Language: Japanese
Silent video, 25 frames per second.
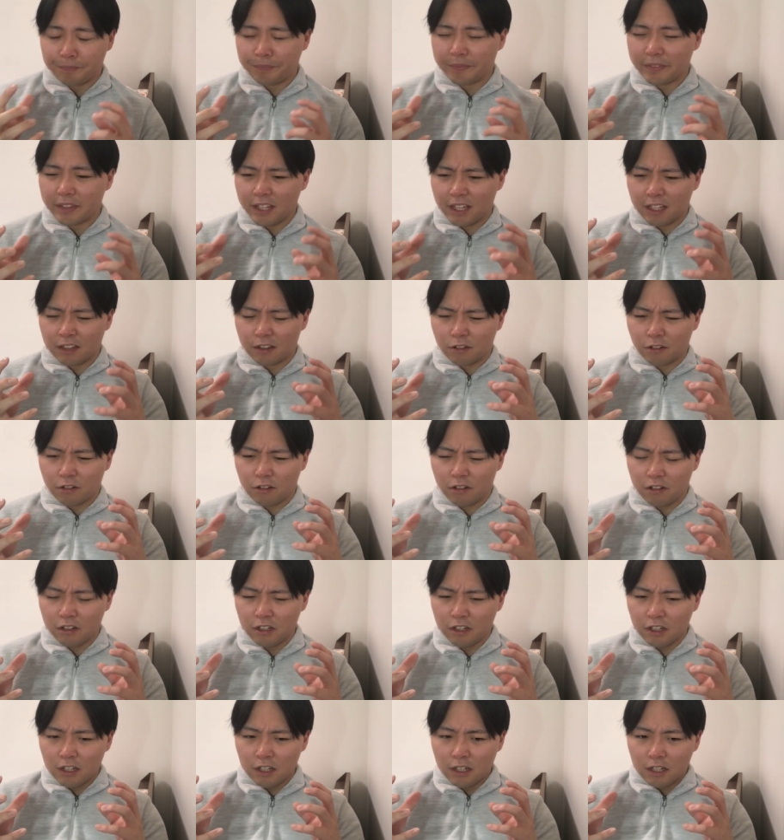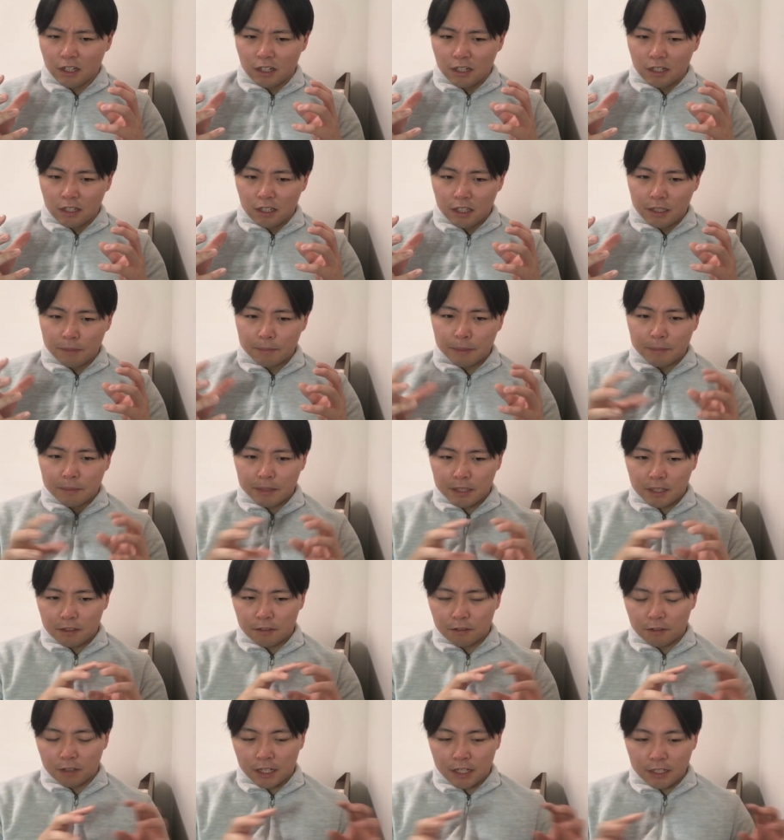えっ、ー、と、今まで
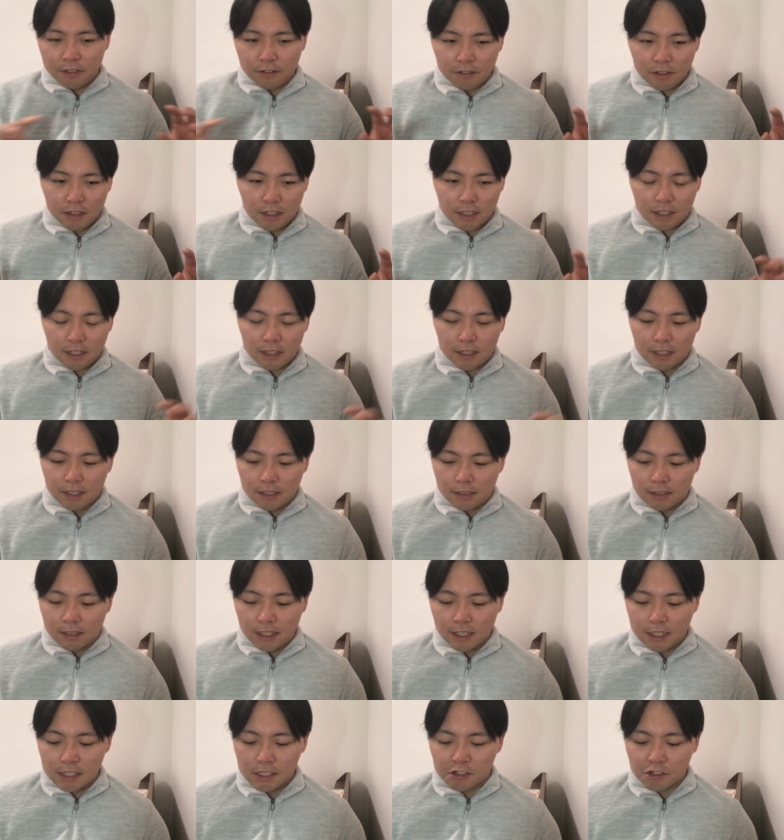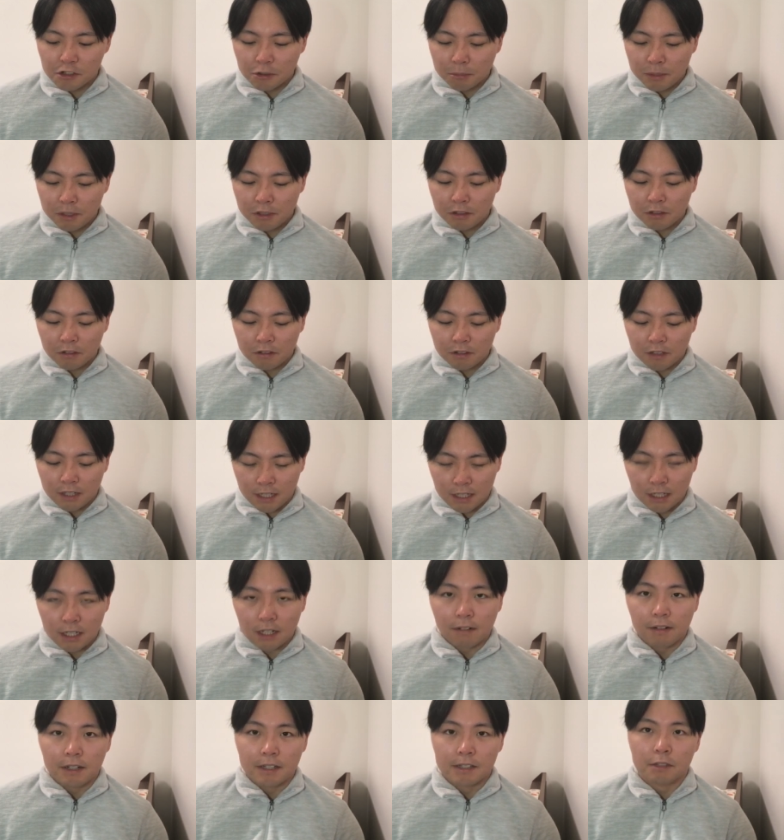の歩んできた歴史を見ると、ああ、
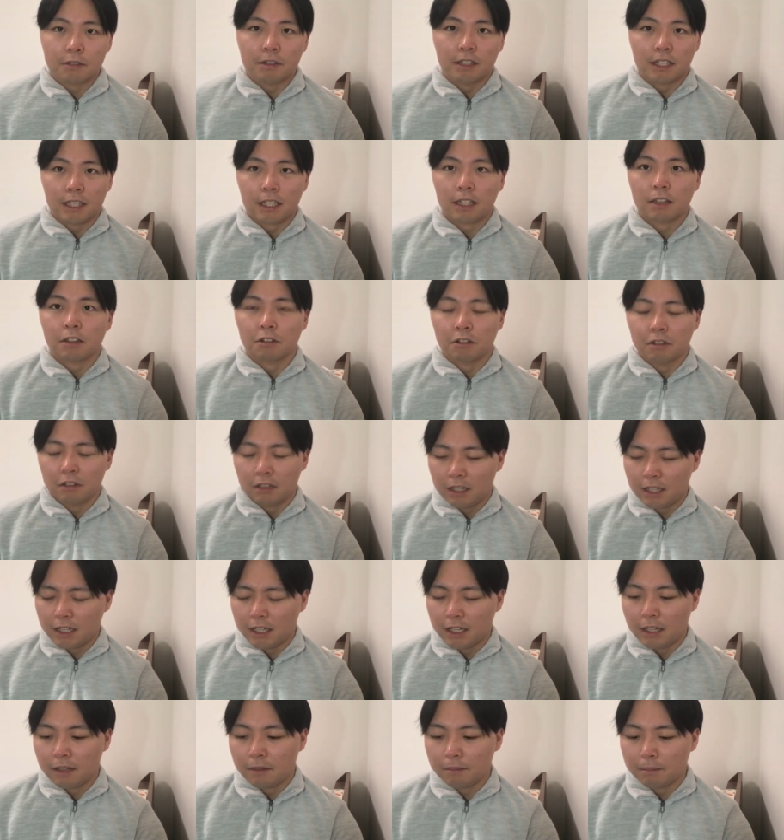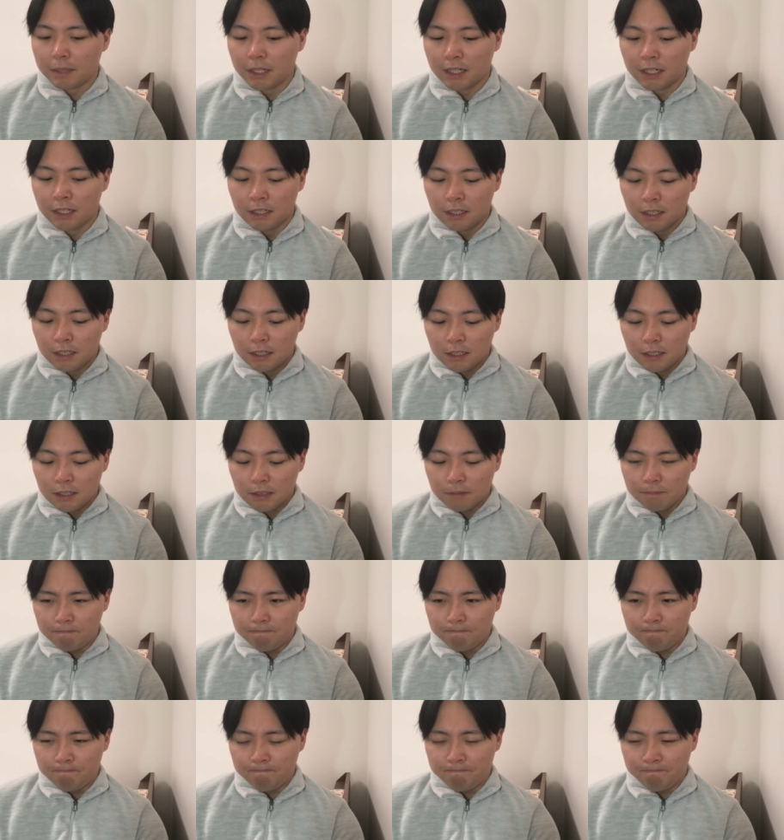かわいそうだなと。えー、まあ、
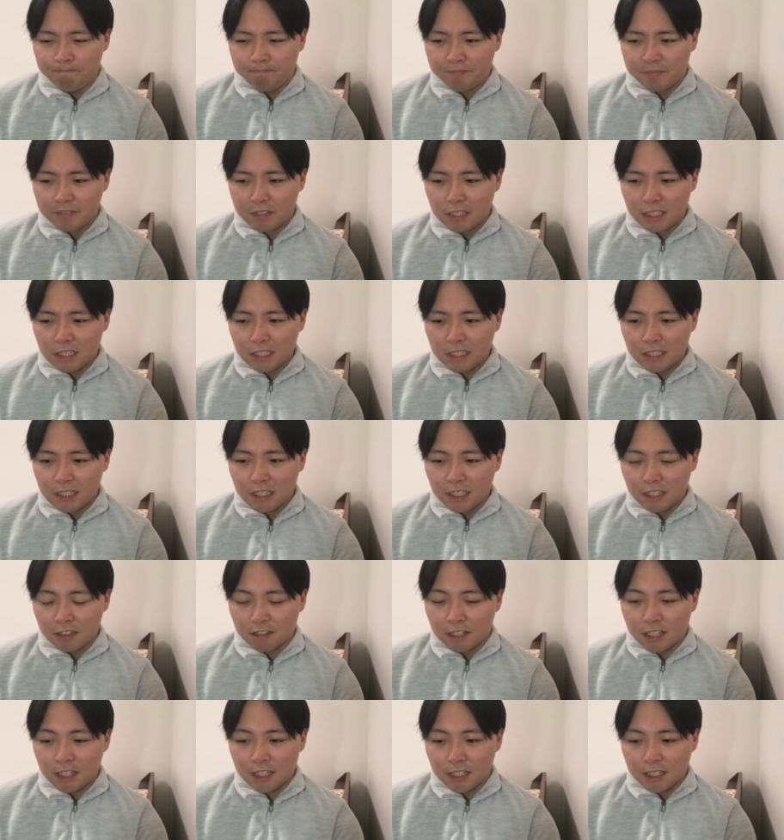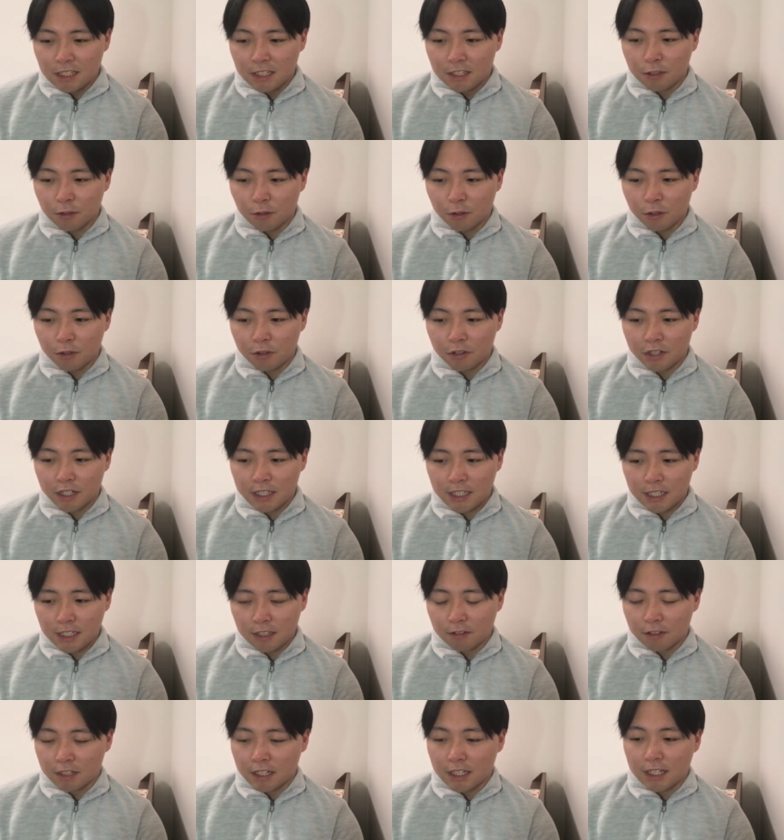うん。なんていうかな教養がな
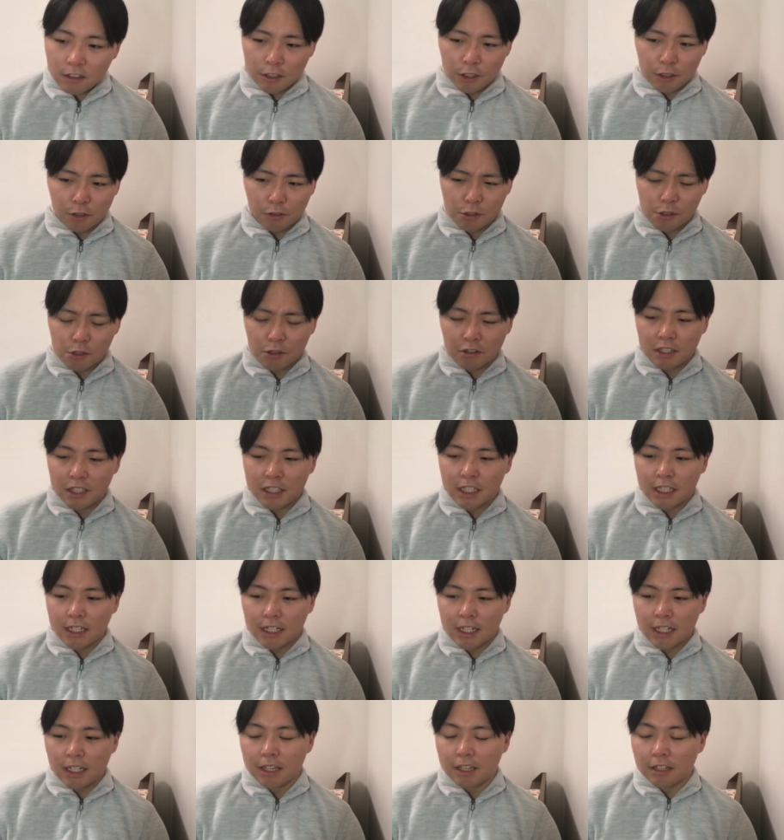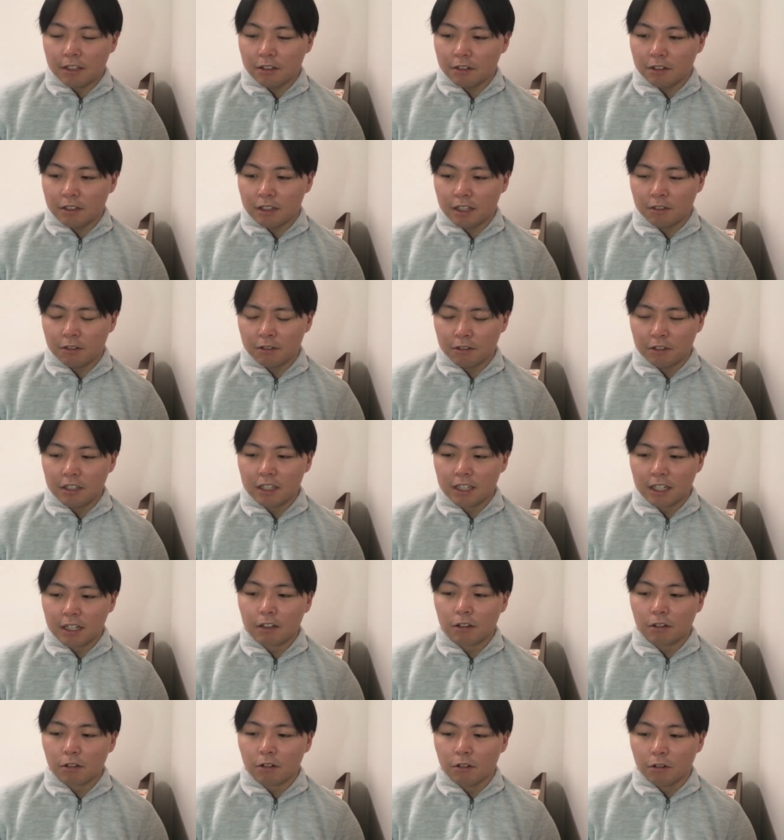いとか協調性がないっていう風に
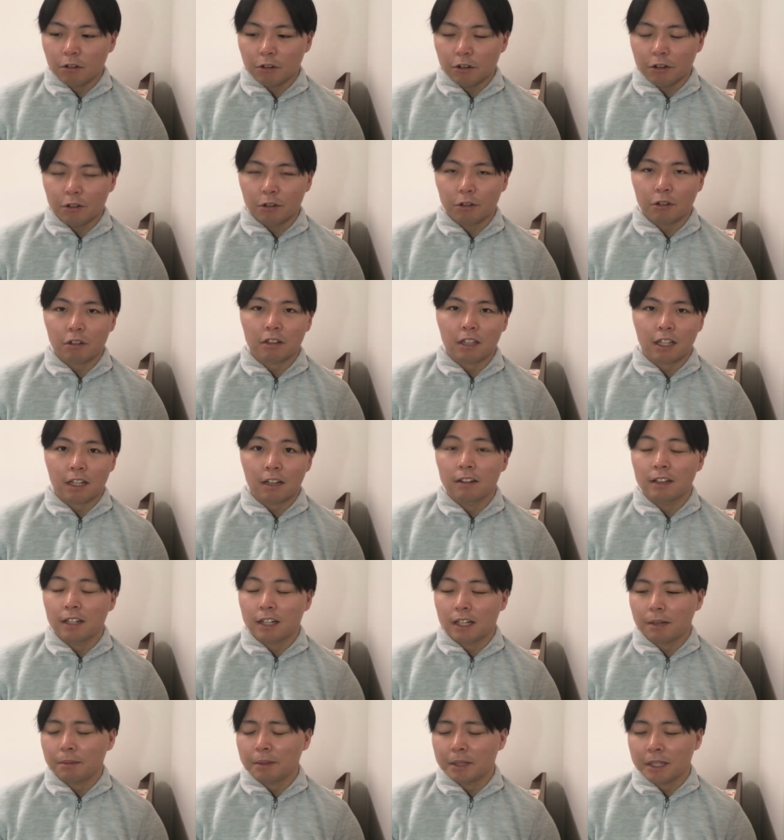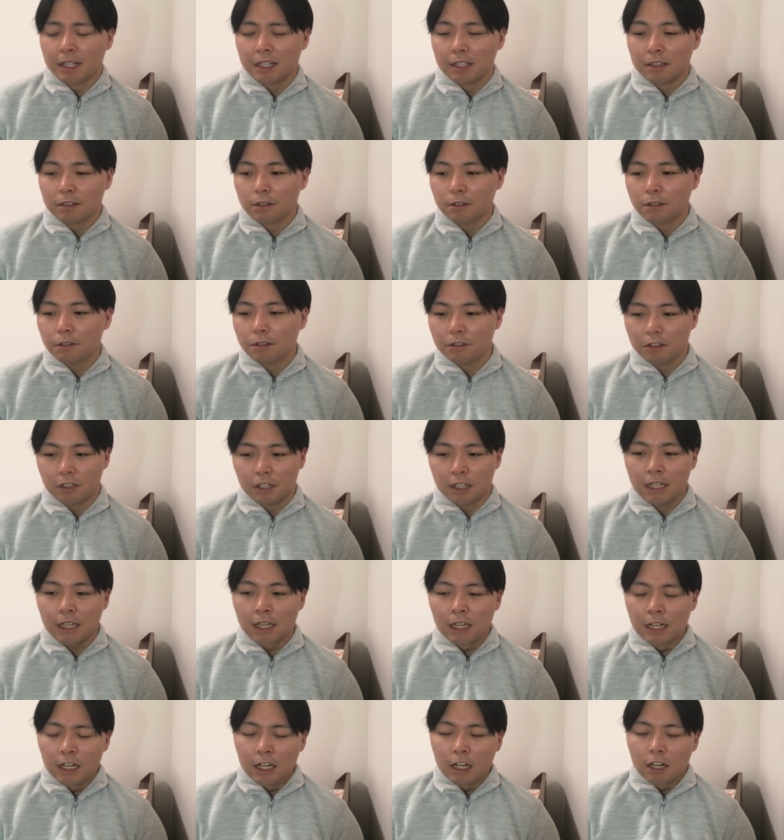なるとこういうことになるんだなみたいなそういう風に
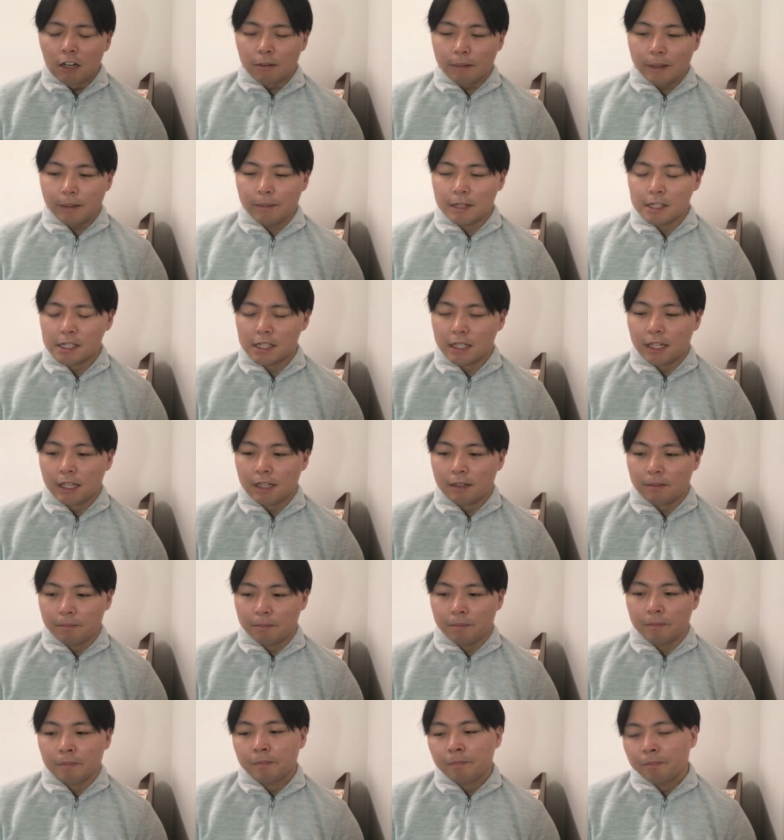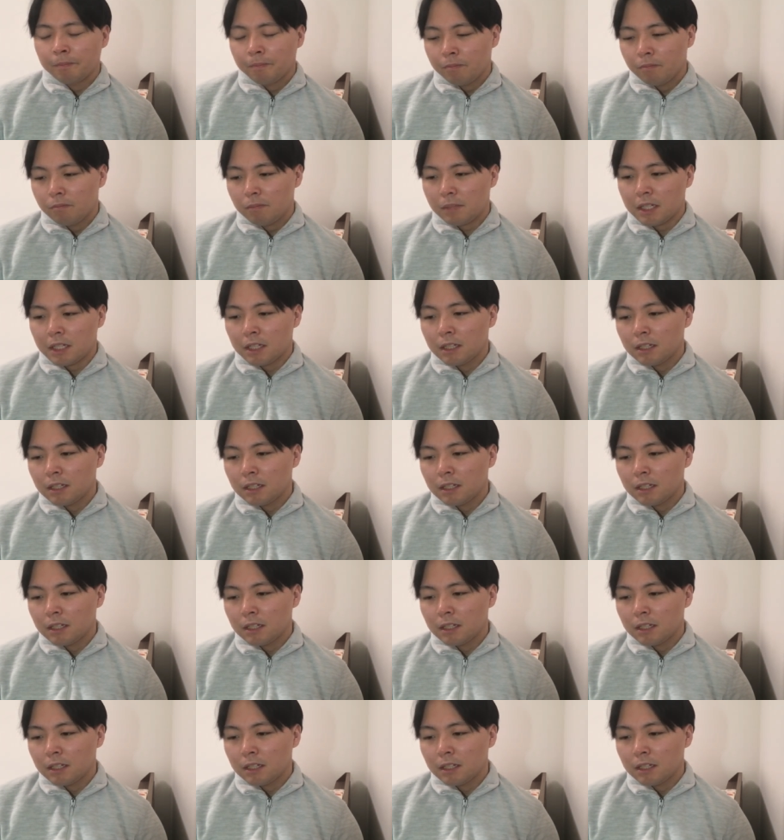思いましたね。うん、まあ